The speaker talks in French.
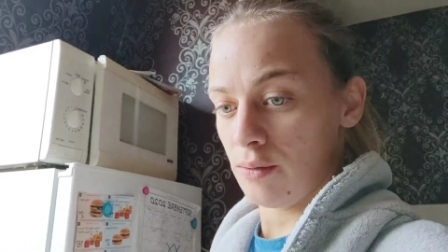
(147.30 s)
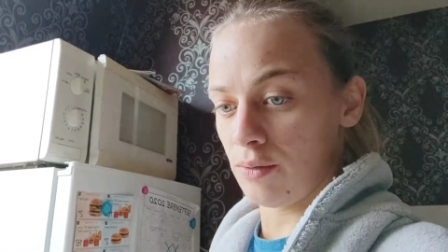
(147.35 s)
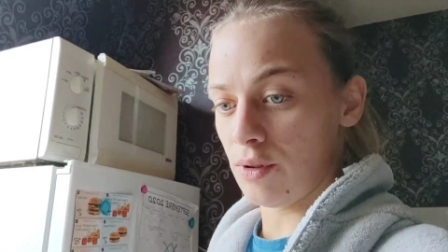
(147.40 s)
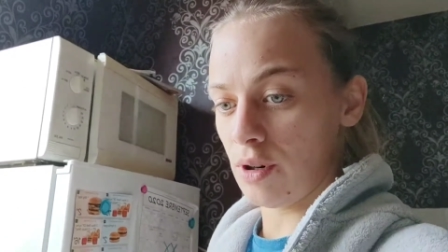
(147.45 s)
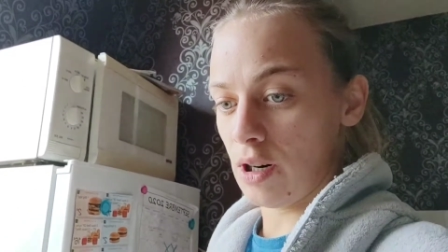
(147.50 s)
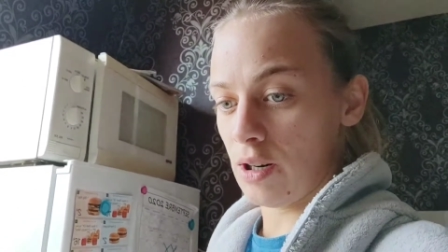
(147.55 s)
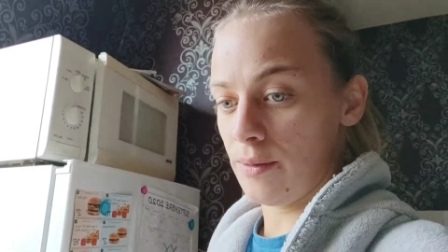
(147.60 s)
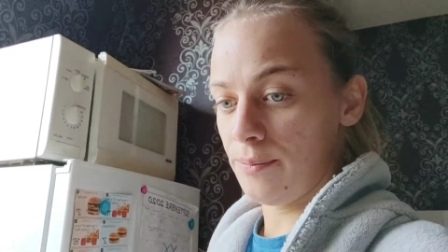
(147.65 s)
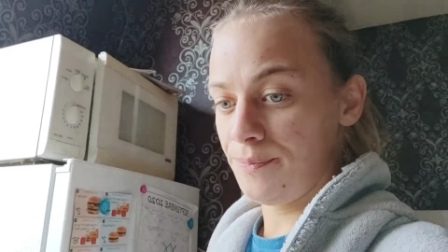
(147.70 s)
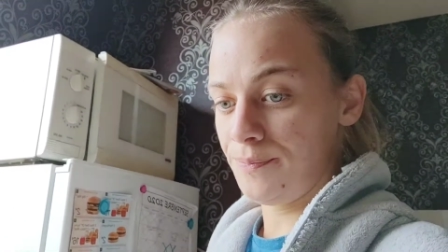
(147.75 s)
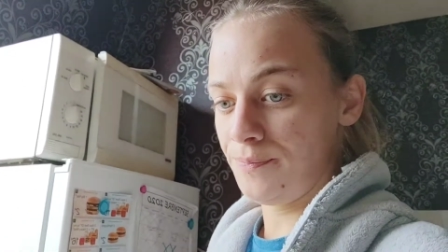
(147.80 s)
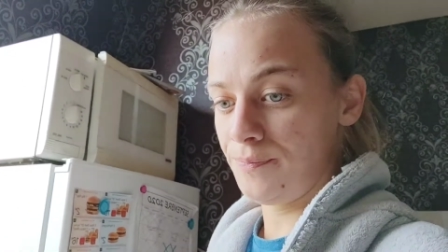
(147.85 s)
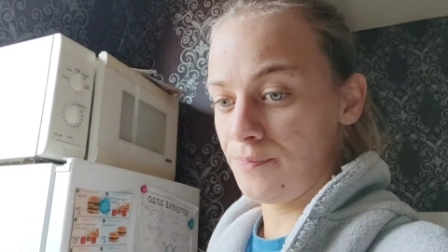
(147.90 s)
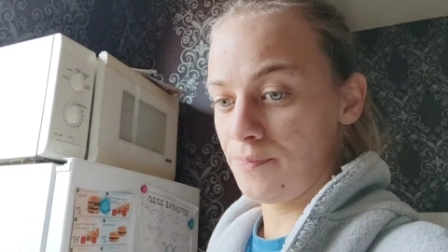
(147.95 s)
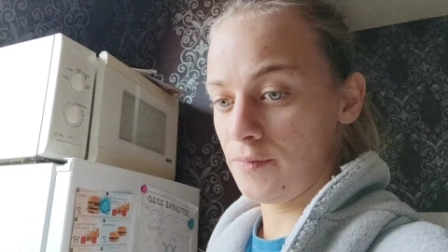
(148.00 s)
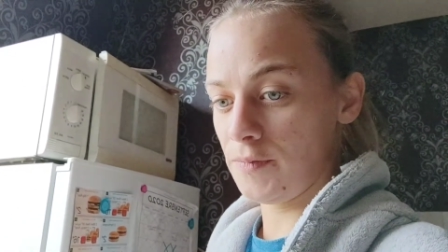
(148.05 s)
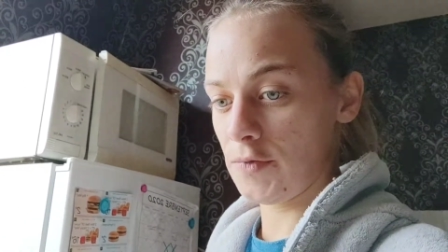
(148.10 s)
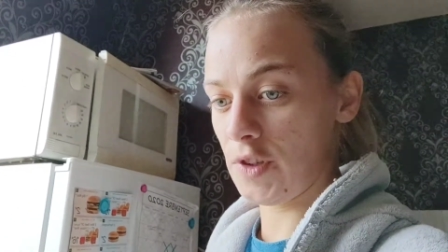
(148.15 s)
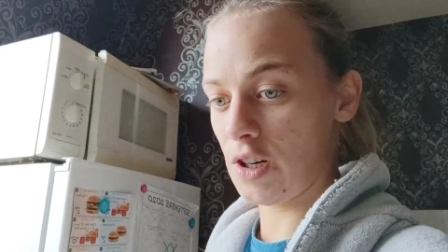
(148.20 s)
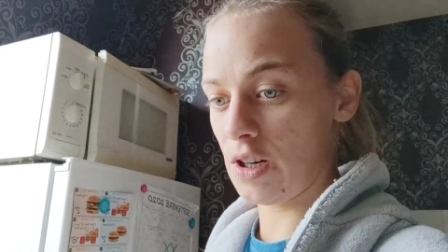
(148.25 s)
voilà.
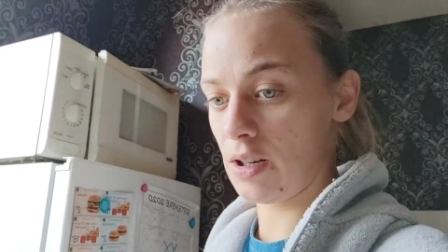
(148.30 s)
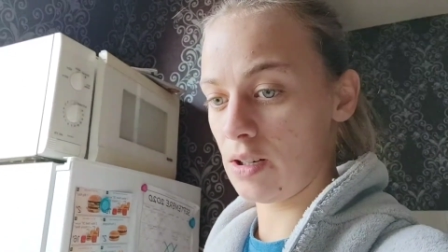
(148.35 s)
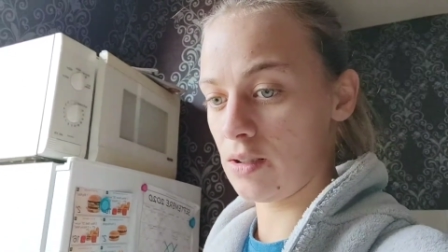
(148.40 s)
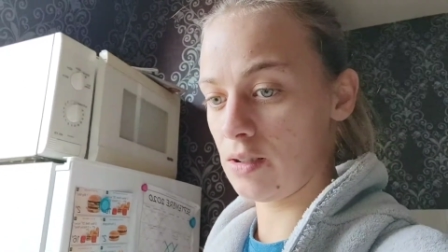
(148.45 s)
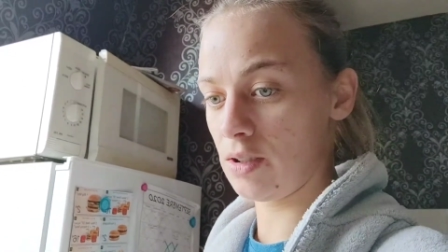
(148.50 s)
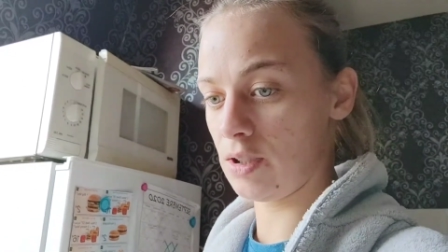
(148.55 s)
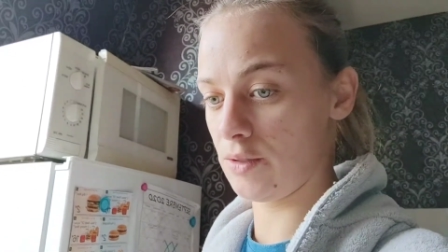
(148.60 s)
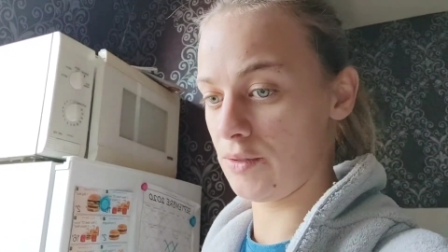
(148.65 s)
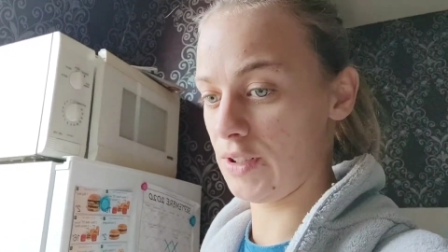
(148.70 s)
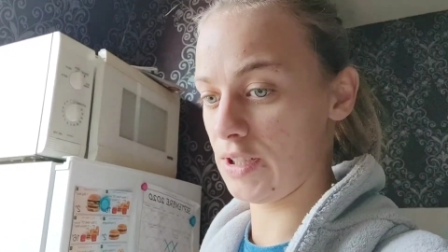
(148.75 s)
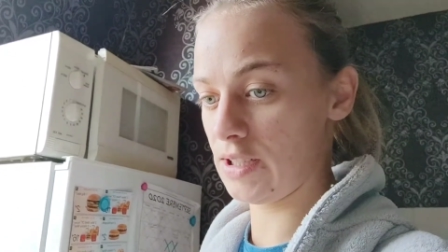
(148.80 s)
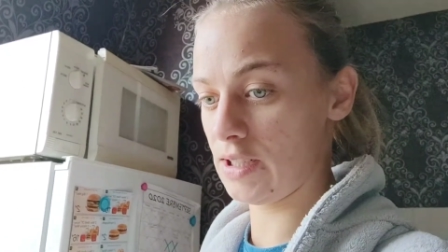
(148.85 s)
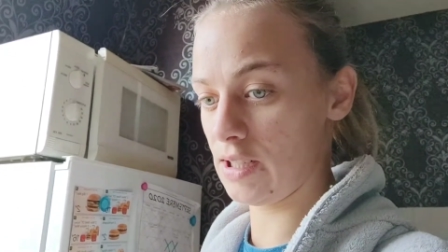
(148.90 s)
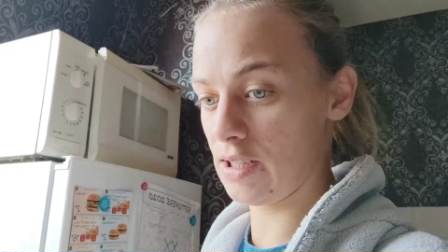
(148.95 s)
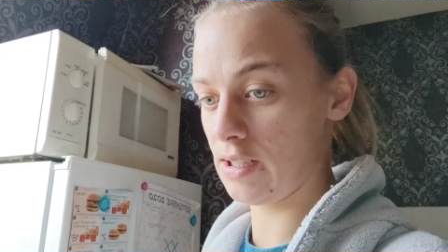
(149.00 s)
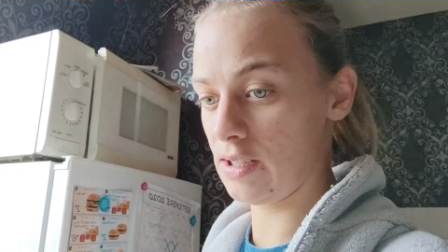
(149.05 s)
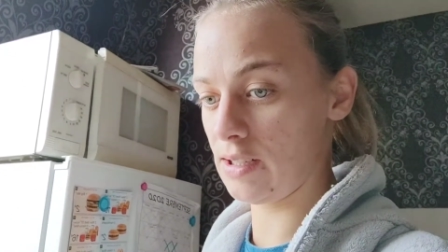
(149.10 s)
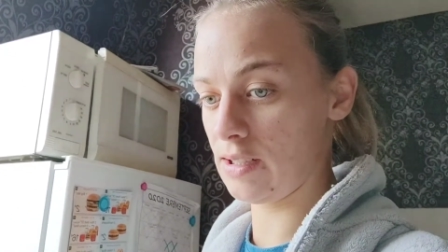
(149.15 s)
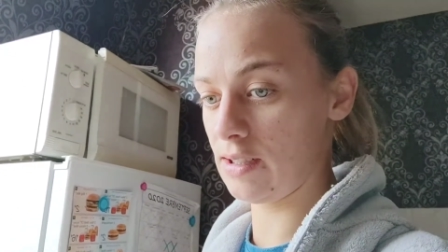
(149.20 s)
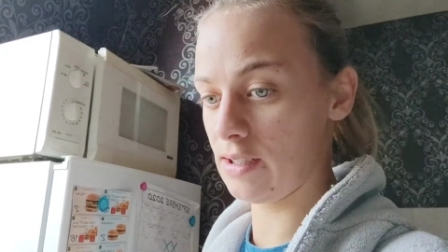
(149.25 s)
Voilà. Je vais
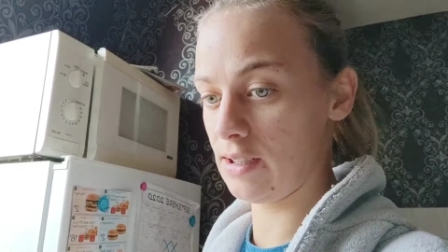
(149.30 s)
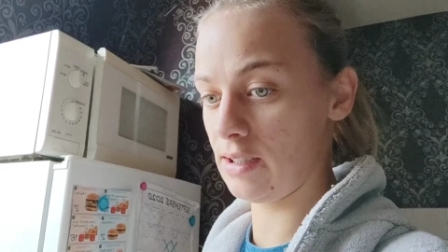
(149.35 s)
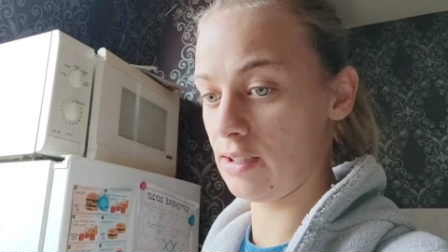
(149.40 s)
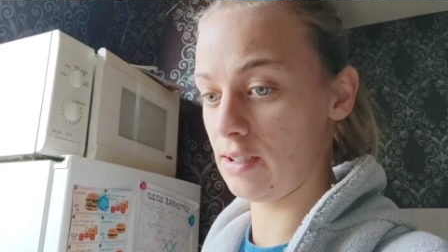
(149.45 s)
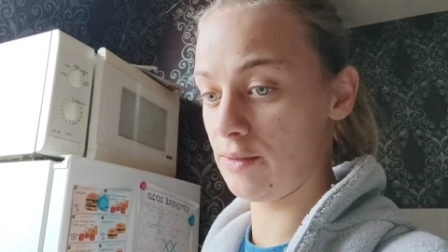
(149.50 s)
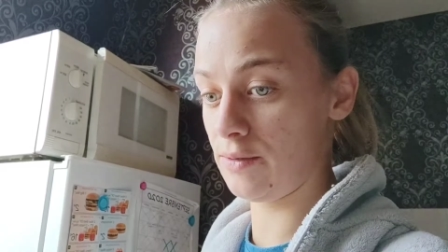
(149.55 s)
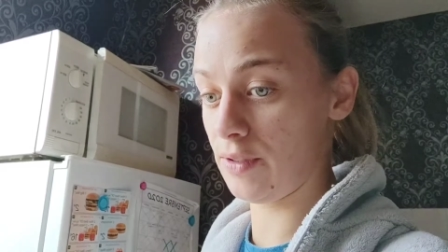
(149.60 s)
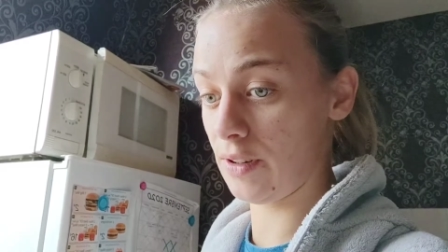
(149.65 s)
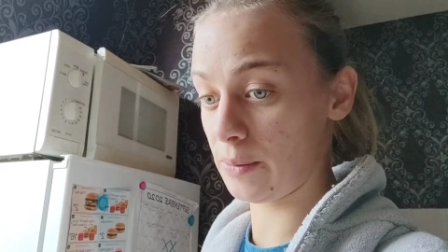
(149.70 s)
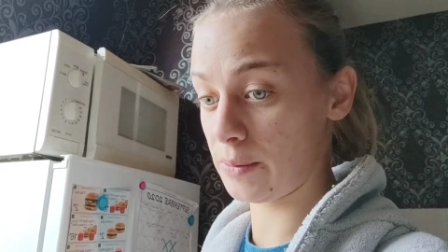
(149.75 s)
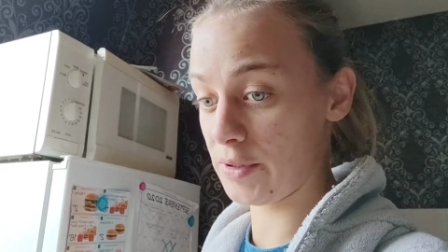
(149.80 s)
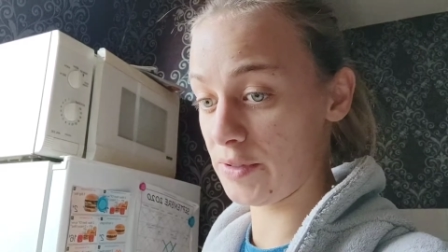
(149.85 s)
essayer de faire